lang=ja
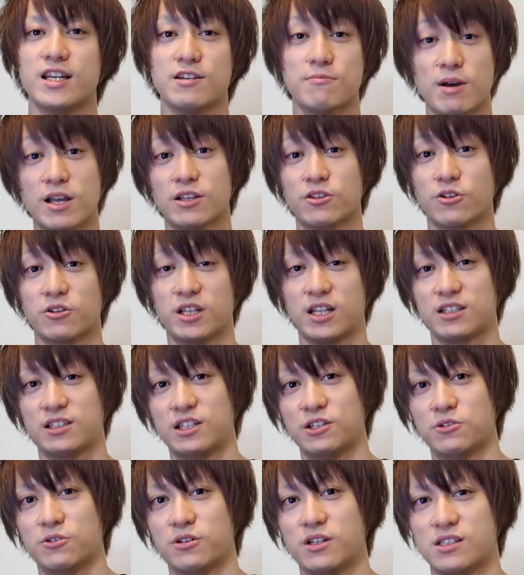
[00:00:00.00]
イベントになっ
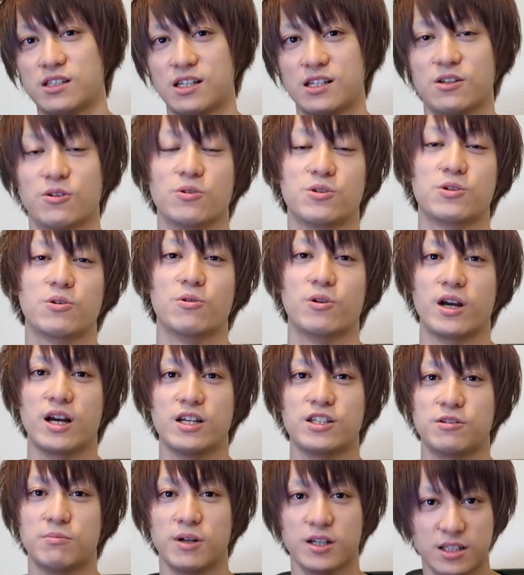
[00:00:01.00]
てるので、ぜひよろしくお
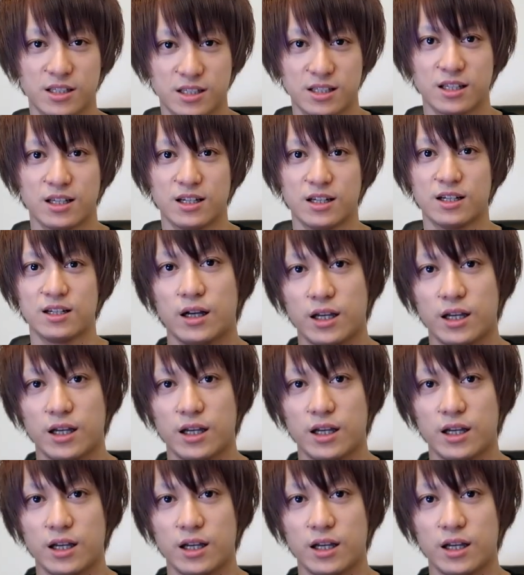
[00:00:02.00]
願いします。